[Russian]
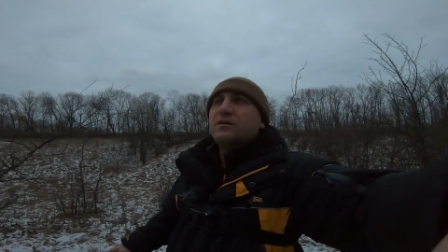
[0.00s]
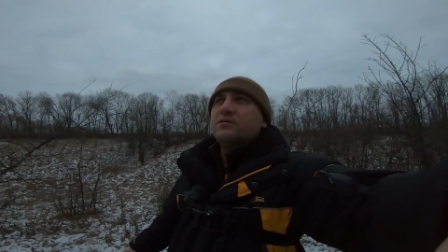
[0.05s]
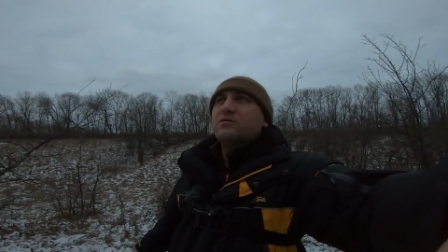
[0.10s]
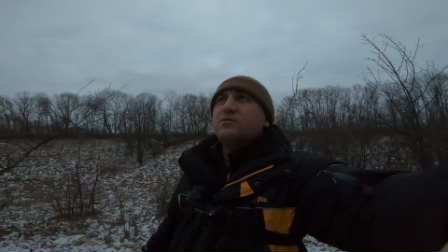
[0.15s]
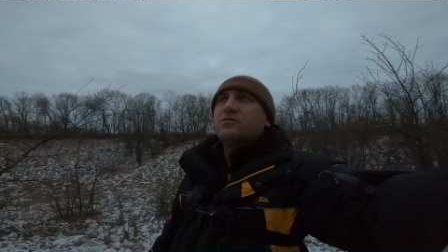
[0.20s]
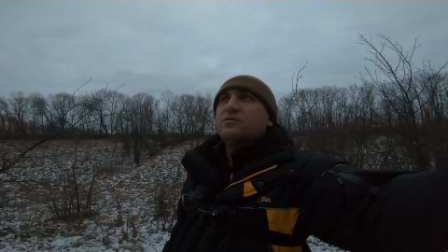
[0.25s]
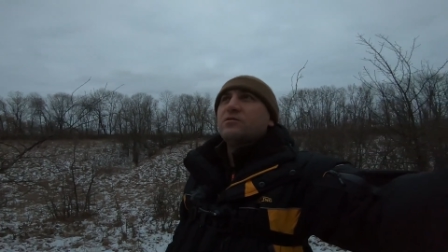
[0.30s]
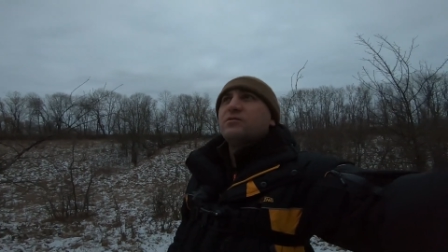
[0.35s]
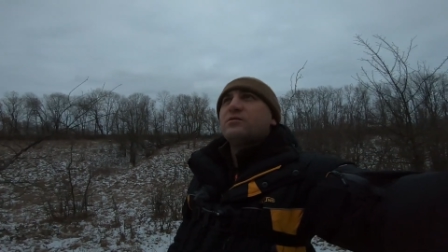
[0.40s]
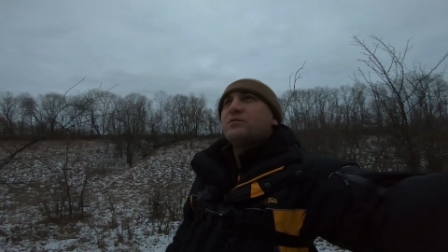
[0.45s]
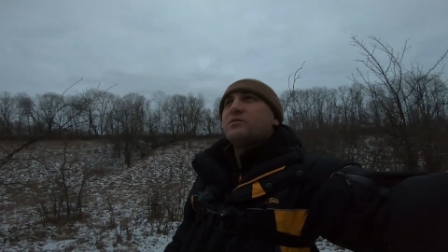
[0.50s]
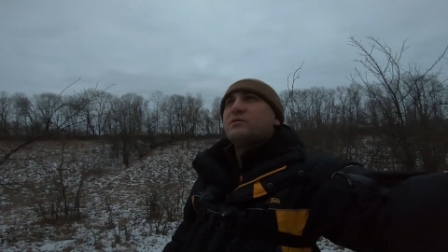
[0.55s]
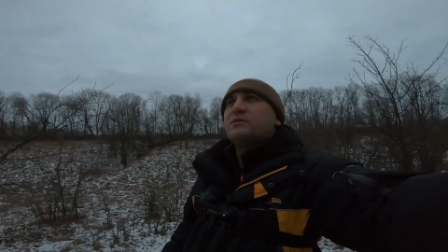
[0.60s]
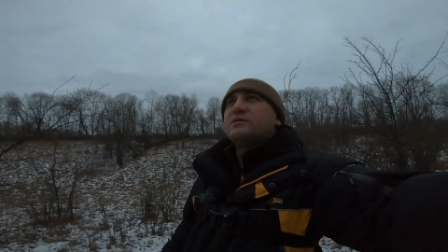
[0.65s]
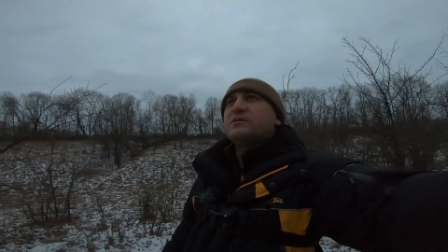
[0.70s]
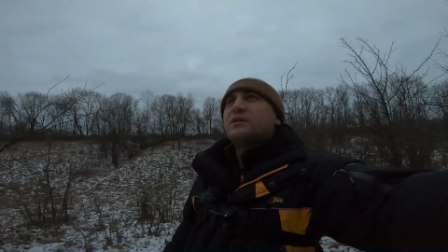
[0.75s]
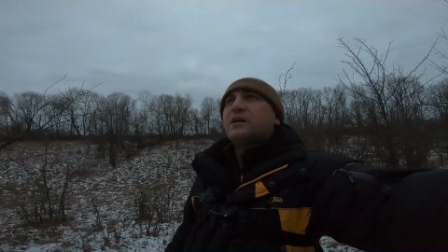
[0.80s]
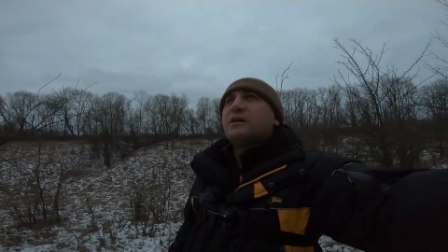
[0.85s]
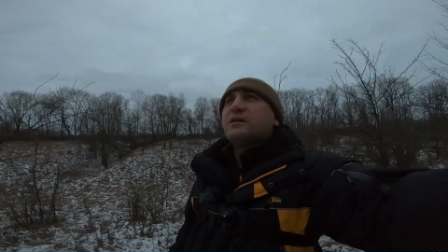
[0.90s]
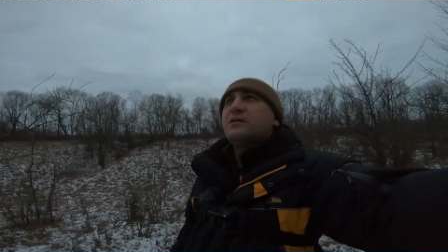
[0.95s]
эту
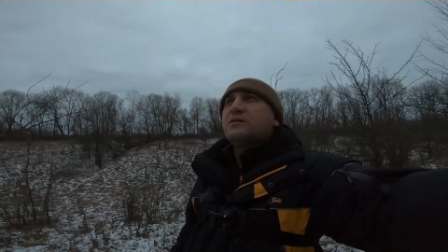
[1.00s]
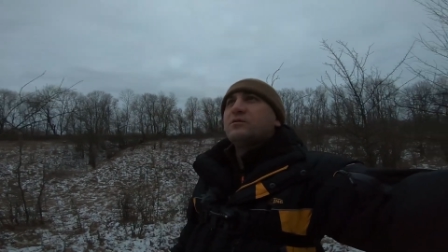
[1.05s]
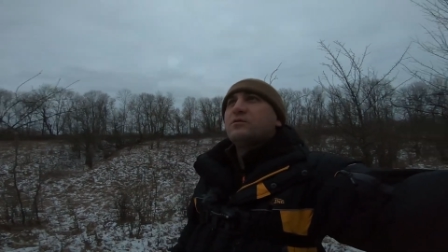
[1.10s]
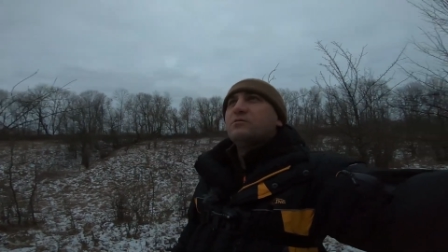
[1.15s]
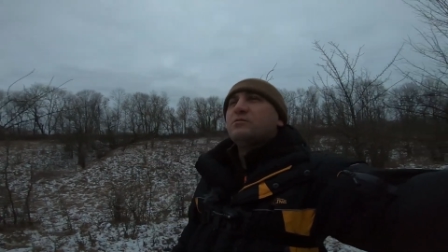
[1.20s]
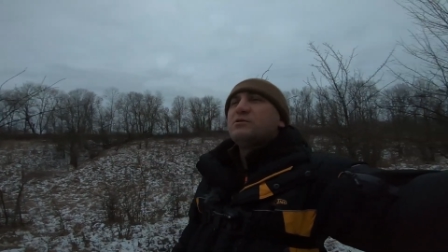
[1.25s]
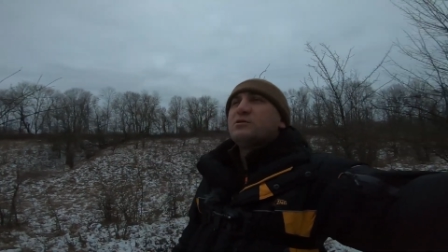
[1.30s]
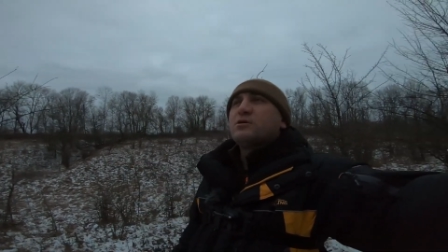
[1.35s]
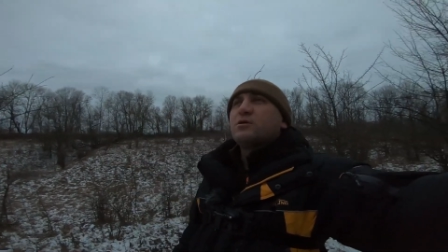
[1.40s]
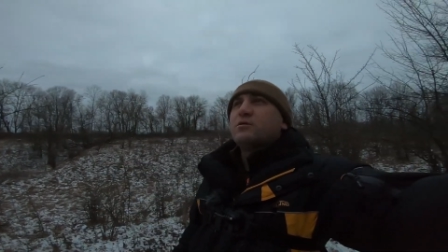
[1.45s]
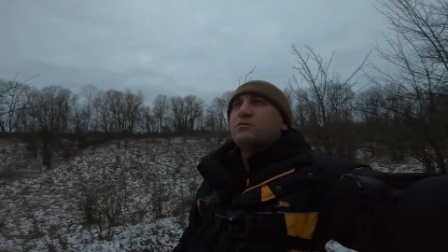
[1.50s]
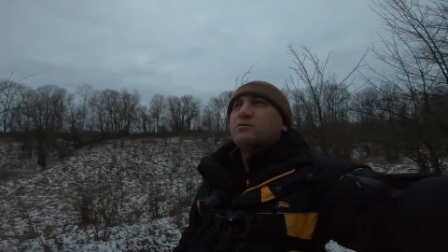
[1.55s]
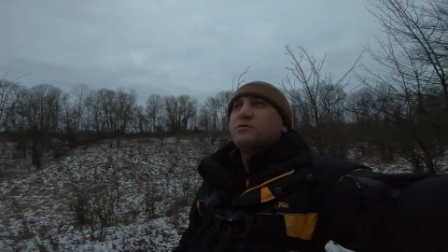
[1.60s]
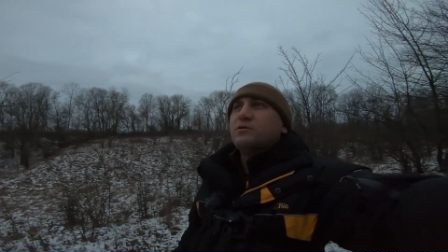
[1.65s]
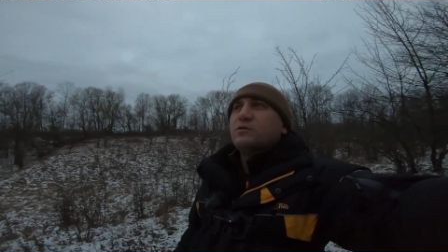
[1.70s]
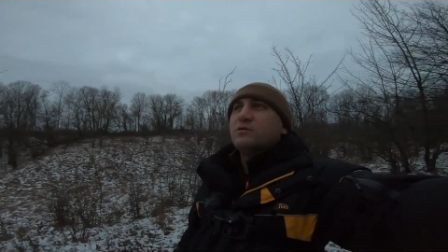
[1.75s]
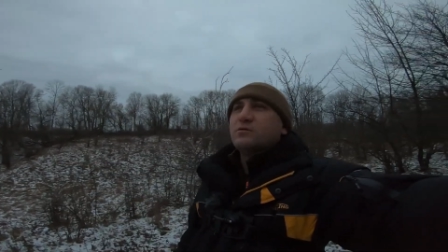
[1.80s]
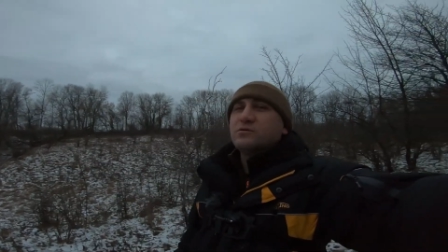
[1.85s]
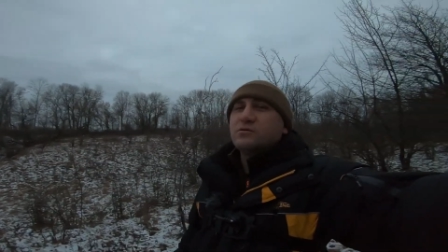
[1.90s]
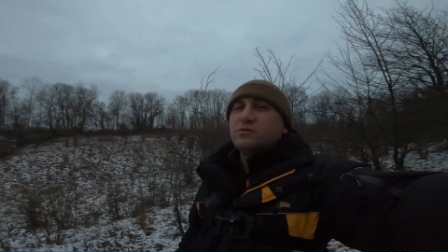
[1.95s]
старинную
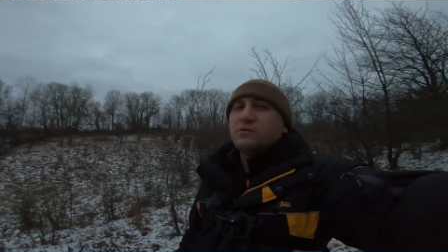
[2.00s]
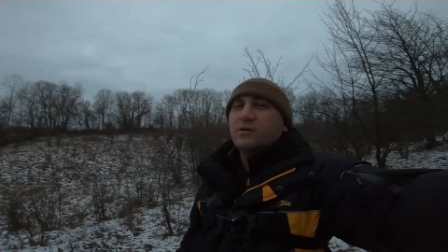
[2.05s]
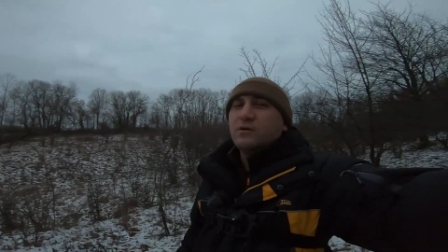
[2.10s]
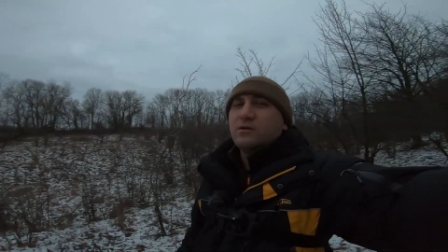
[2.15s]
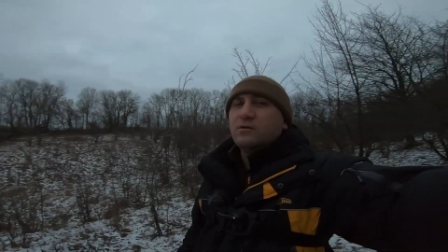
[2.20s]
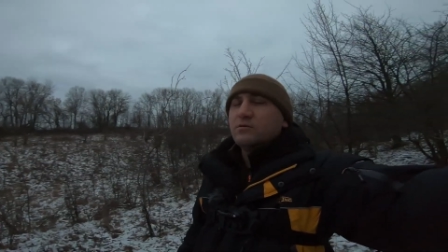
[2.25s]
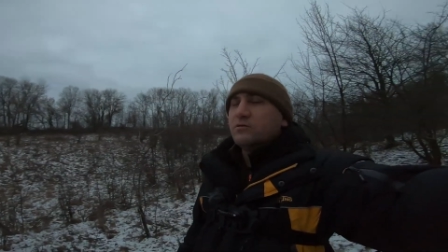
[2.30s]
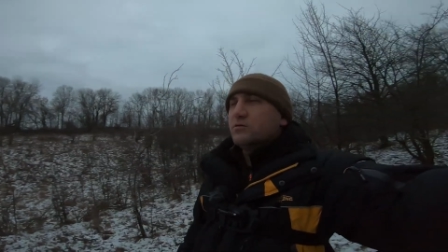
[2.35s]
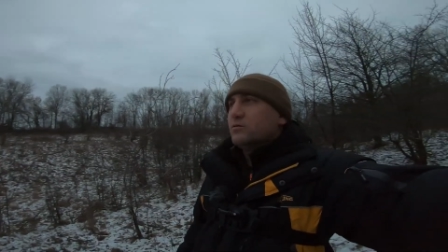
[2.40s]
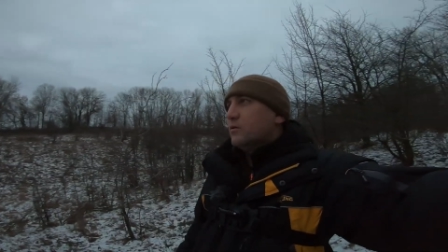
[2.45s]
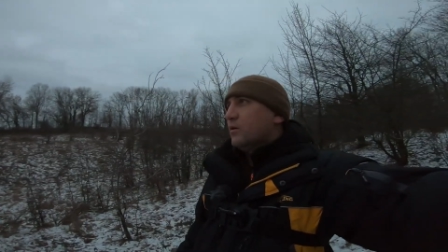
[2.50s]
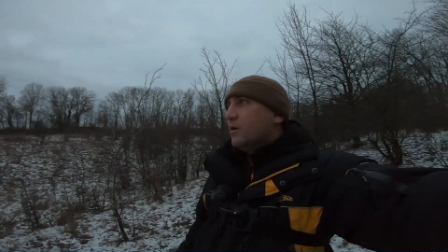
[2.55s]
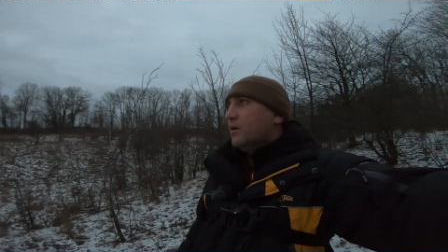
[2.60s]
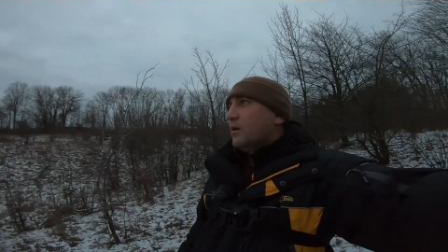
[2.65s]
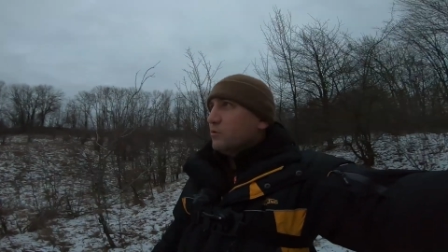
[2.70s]
бескровную русскую охоту.